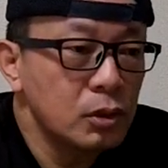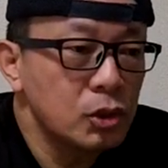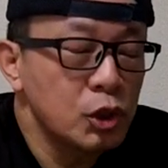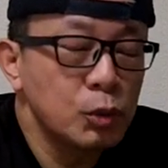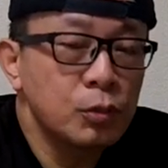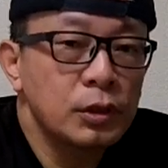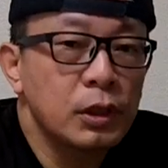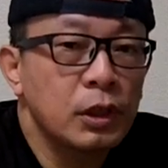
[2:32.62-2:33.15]

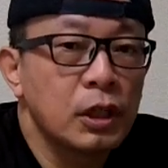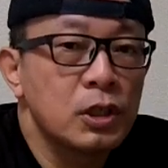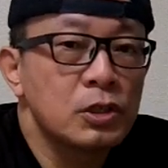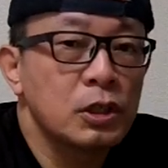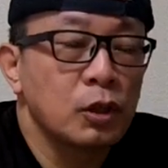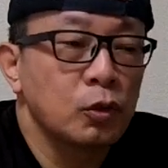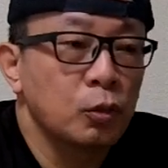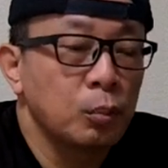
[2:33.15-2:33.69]
志村けん
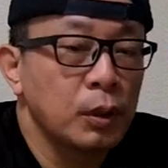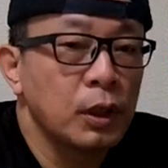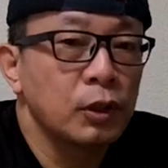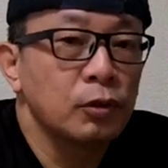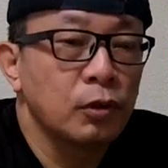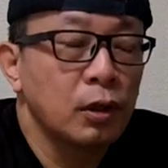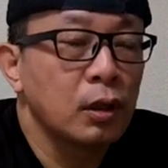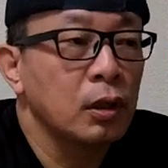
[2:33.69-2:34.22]
さんの場合
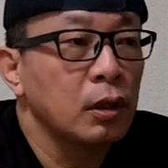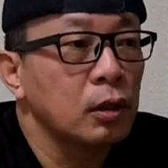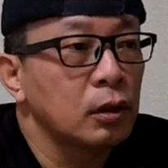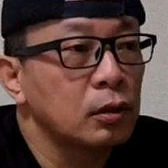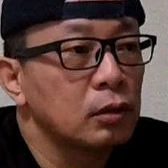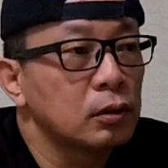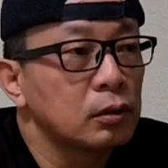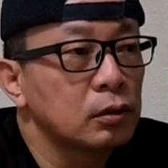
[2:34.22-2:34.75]

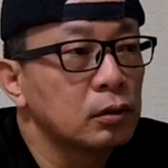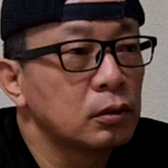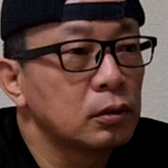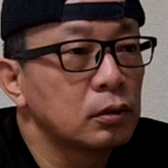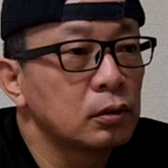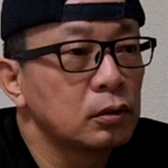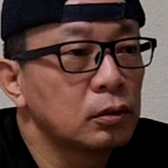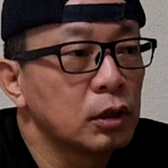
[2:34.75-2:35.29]
は
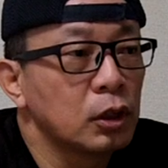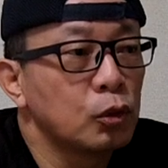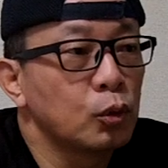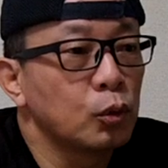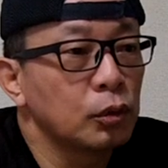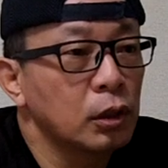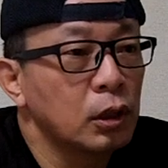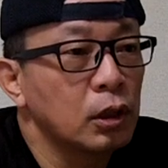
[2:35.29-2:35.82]
結
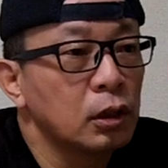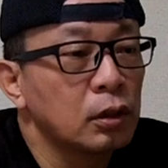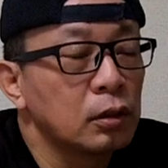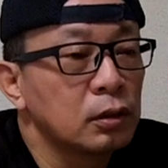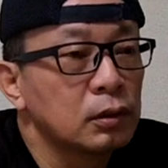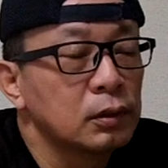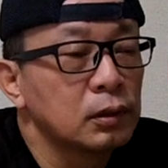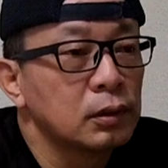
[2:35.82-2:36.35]
構ね
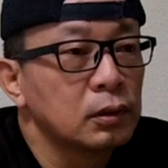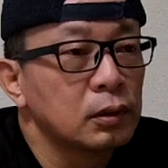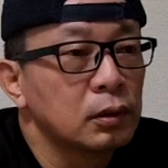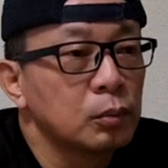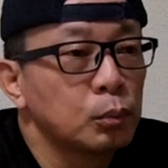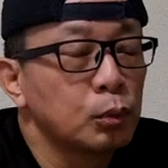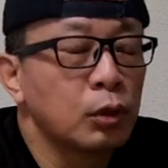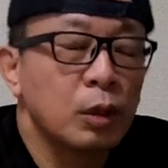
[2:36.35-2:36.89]

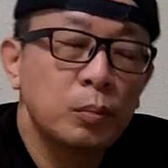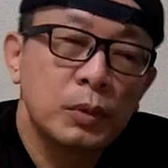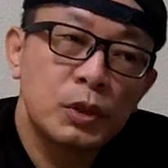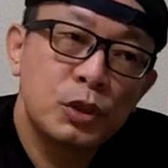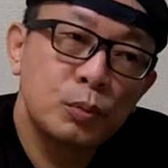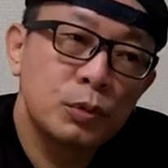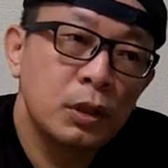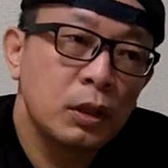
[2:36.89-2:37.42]
僕あんまり
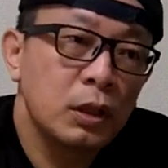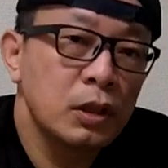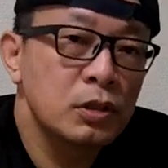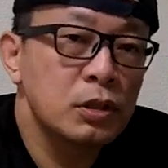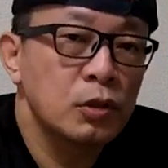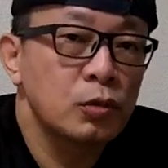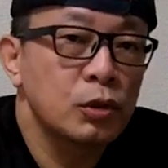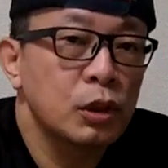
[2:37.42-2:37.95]
志村けん
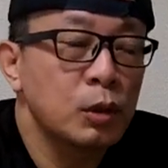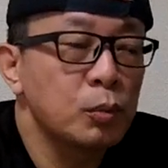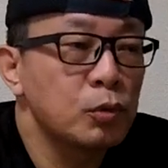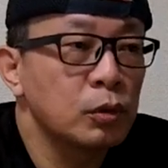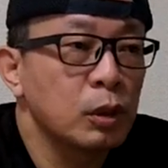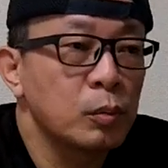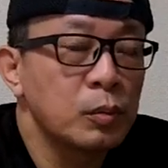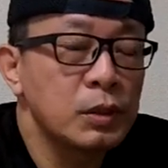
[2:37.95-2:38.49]
さんのテレビ
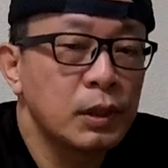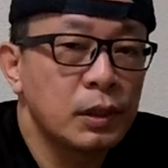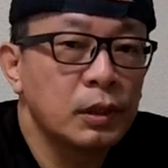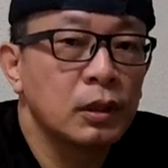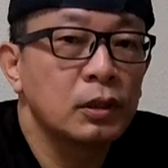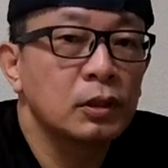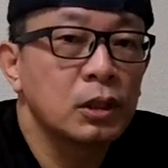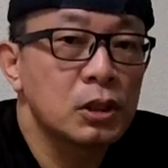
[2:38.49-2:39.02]
とか見てな
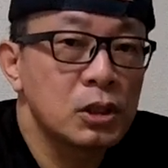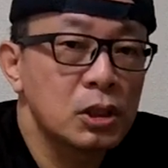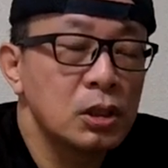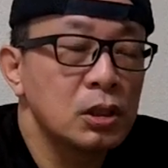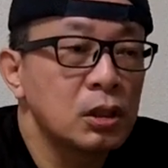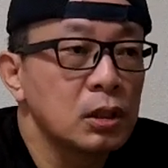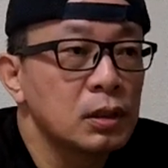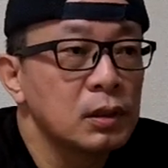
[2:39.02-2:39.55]
かった
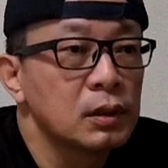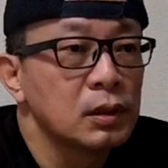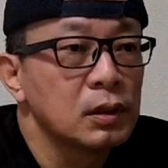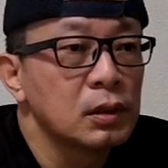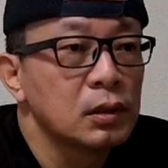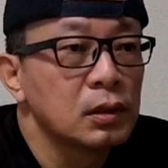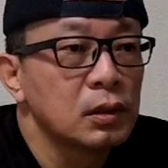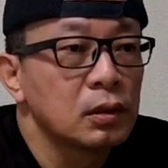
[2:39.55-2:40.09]
し
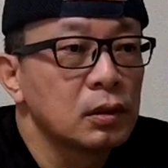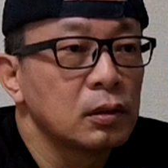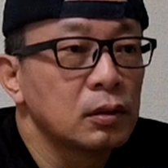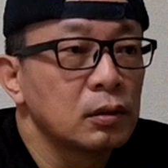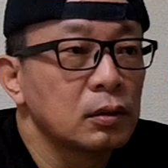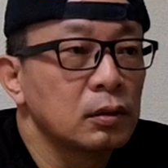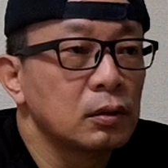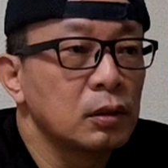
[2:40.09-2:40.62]

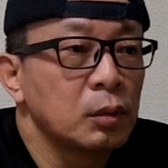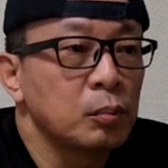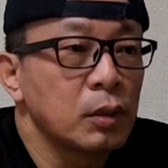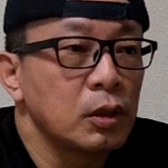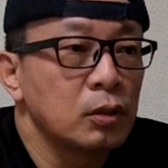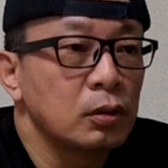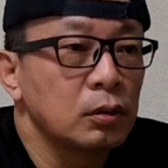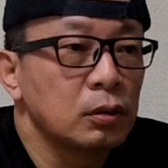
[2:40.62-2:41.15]
で
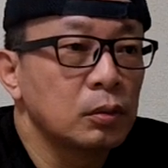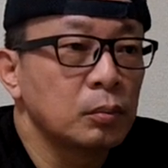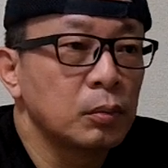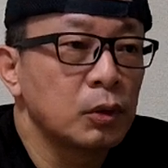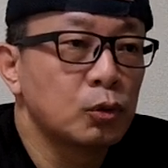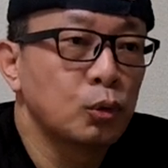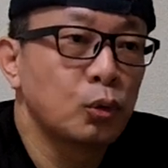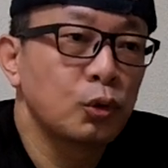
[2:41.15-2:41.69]
まあ
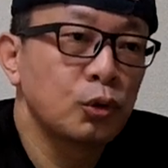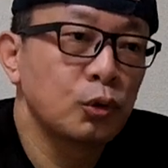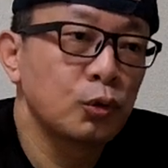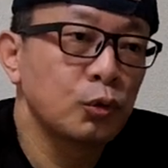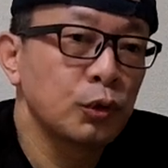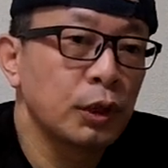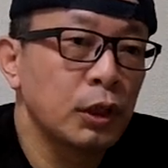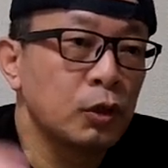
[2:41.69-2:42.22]
まあ、東京
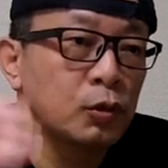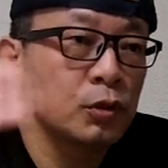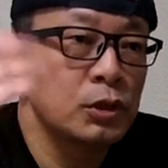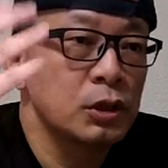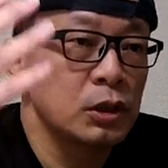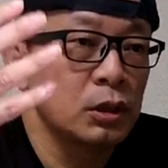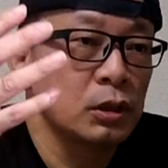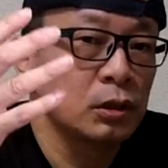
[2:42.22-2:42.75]
の芸能
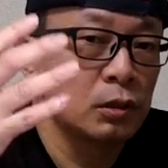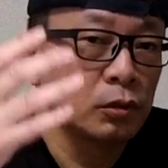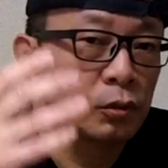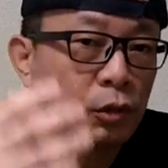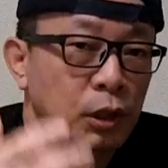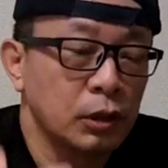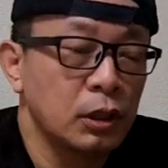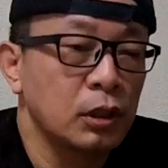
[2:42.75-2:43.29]
人
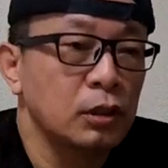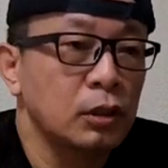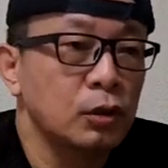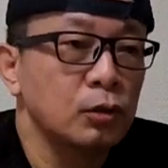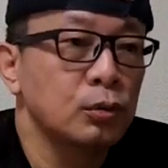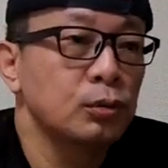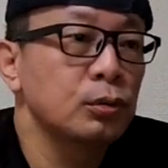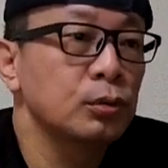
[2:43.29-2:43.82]
の方って
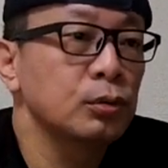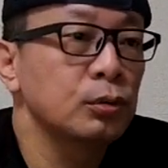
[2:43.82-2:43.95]
いう